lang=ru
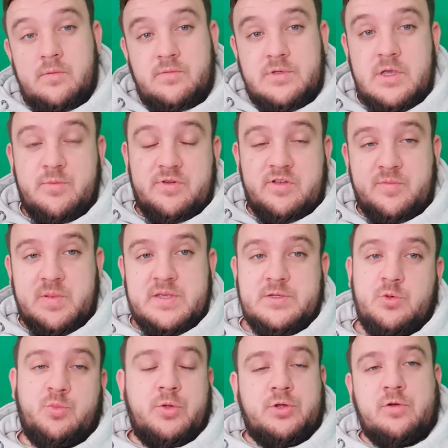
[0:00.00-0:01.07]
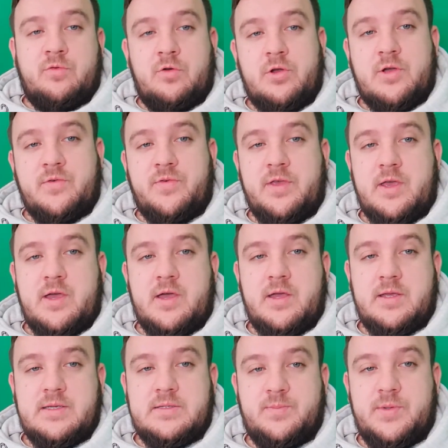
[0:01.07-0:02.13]
Всем привет, меня зовут Петр Воликов,
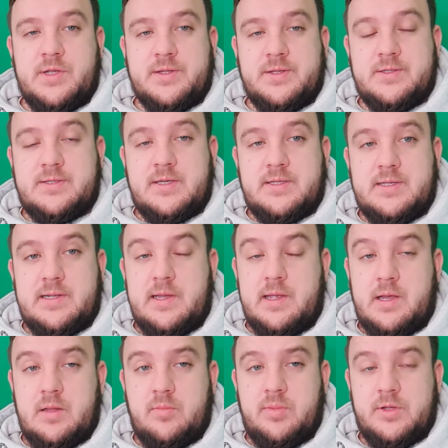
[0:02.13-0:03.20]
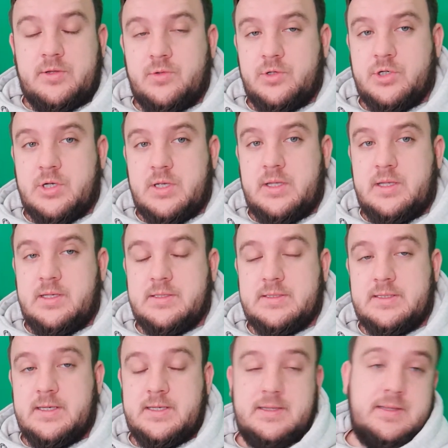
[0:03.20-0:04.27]
я эксперт на сайте
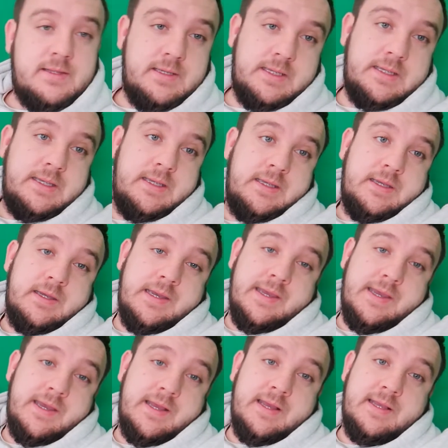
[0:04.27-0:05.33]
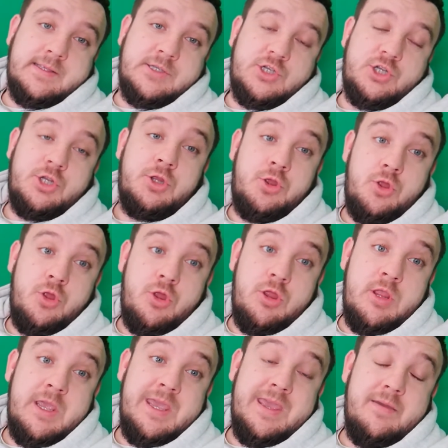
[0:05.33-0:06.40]
legalbet.kz и э,
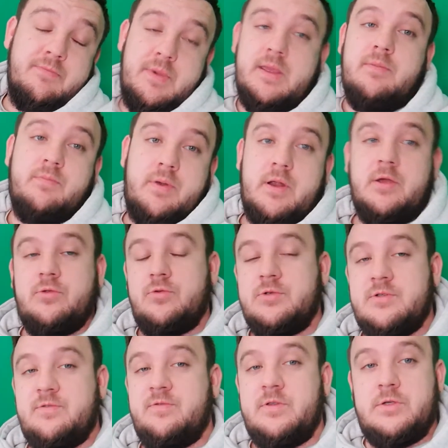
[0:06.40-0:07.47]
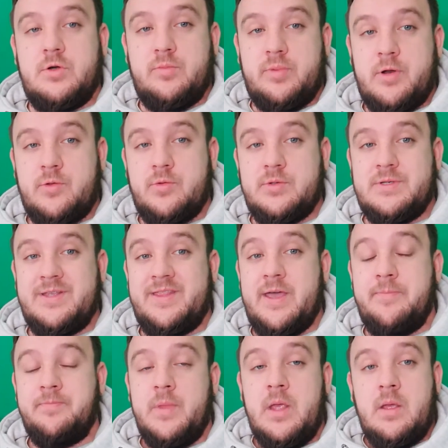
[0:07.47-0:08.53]
очередные мои прогнозы, видеопрогнозы
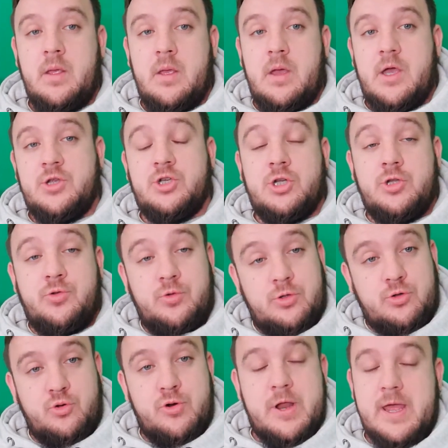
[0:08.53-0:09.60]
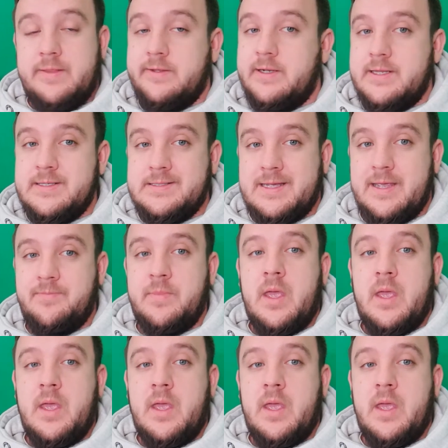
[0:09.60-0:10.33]
на очередной тур английской